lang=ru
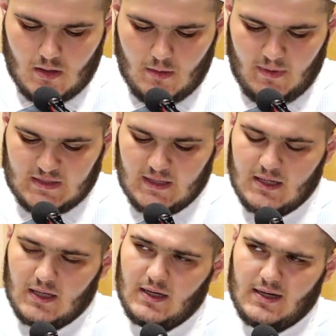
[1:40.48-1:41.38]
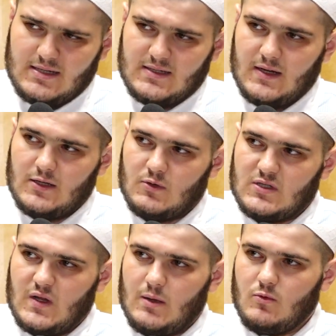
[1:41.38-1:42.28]
И посланник Аллаха, алейсалату
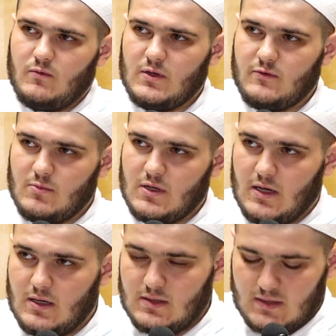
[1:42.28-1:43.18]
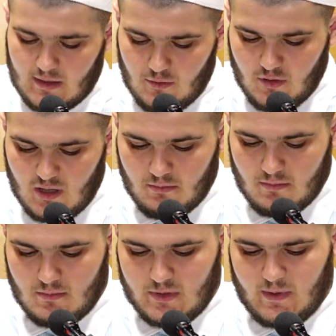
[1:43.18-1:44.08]
вассалям, увидев меня с котенком,
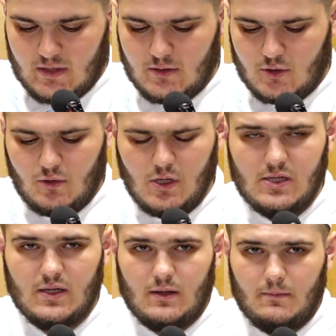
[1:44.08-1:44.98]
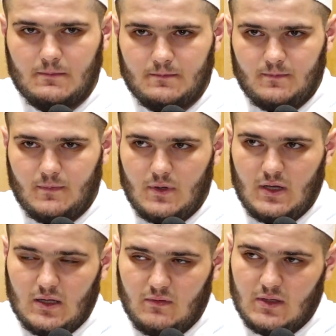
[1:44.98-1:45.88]
спросил, что это?
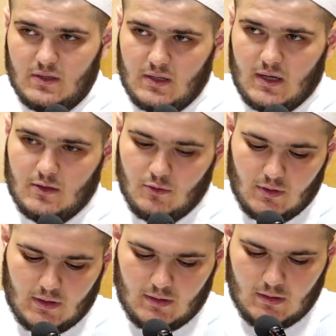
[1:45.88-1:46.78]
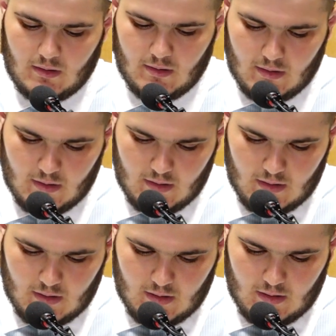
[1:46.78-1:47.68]
Я ответил, это котенок.
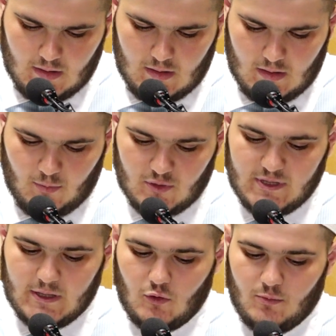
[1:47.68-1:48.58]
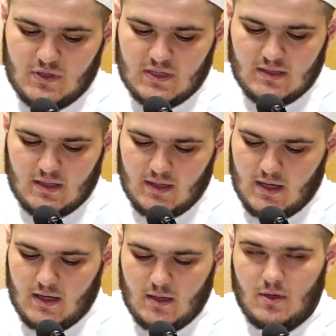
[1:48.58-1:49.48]
И после этого он мне сказал,
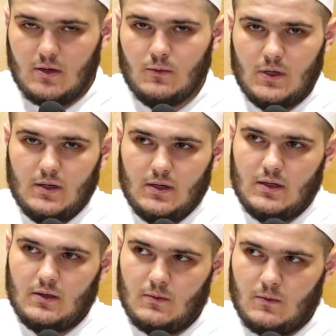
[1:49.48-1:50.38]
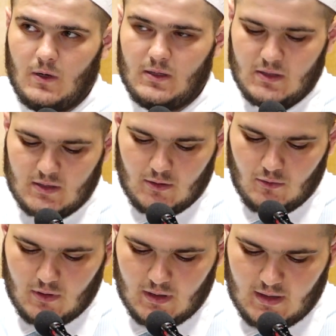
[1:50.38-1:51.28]
я Аба Хурайра. О, отец
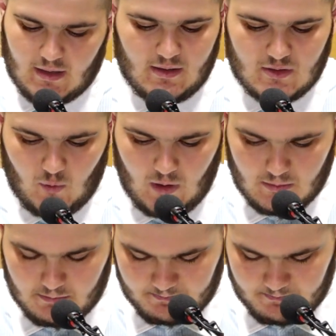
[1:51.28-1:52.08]
котенка, и так называл.